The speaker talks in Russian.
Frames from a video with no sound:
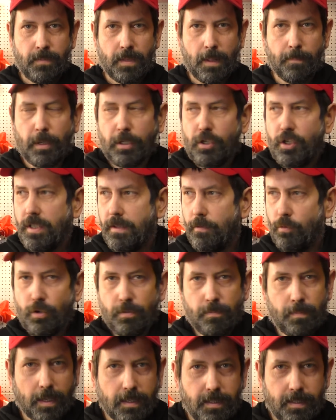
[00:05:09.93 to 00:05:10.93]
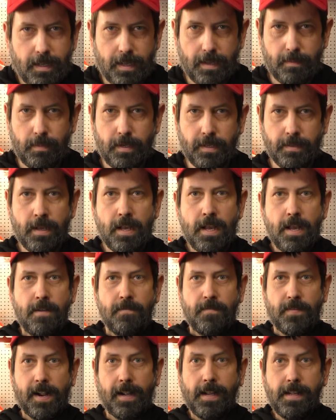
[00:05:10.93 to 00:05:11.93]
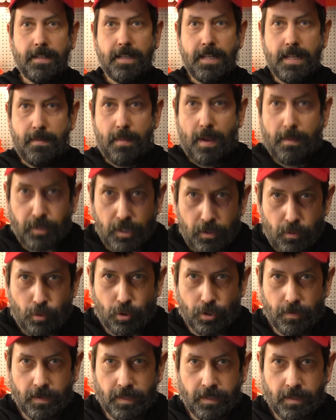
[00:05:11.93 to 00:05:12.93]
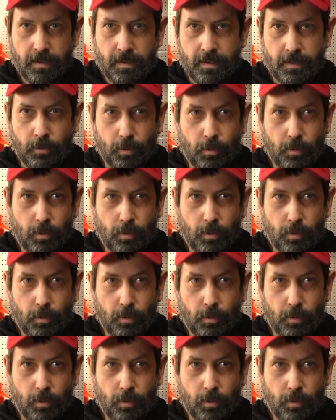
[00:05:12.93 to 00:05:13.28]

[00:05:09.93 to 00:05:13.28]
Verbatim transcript: Да причина очень простая, блин. В гарантийном обслуживании.